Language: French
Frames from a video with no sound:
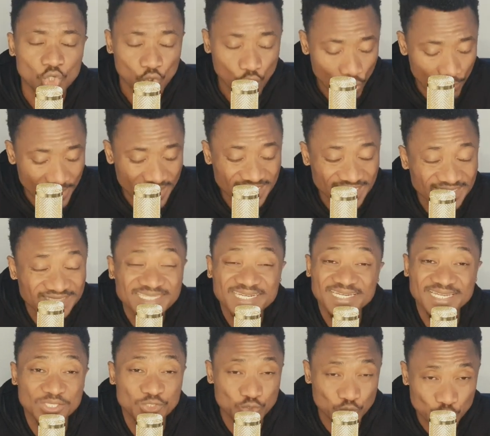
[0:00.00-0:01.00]
Comment il est en
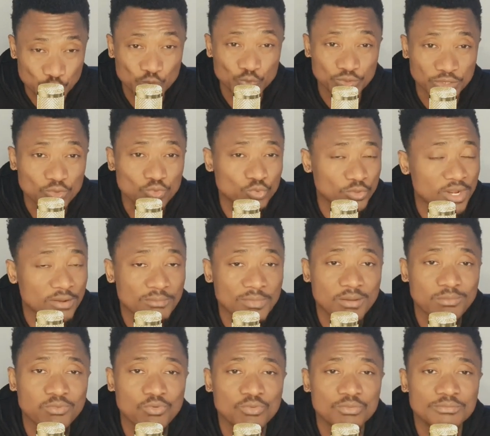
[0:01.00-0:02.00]
train d'insulter Laurent
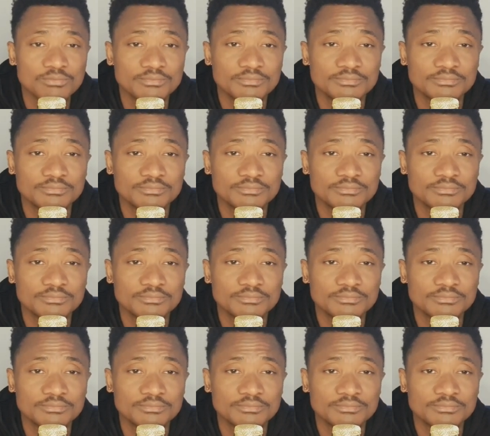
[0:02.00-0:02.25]
Gbagbo.